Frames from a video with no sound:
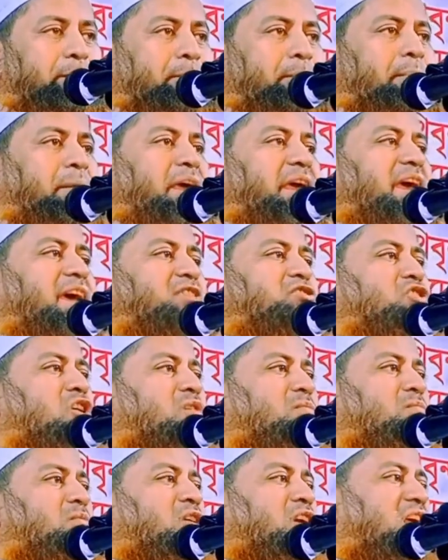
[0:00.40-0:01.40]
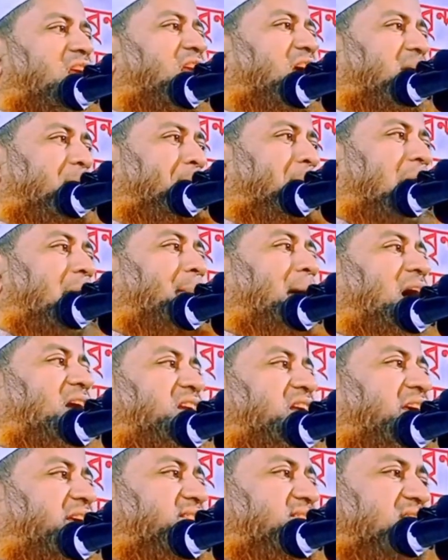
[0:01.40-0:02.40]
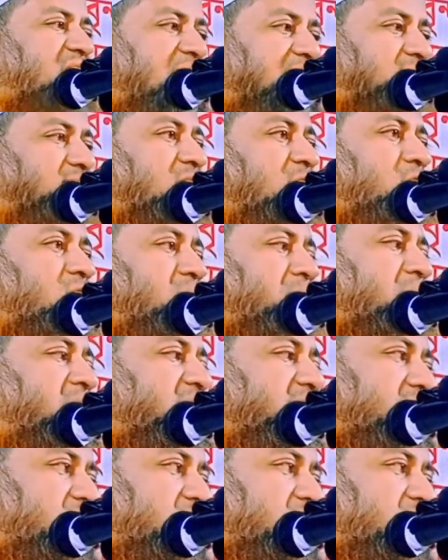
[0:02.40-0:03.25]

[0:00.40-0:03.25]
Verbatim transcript: মেয়ে জন্ম নিলে বাবা নিজ হাতে ওই মেয়েকে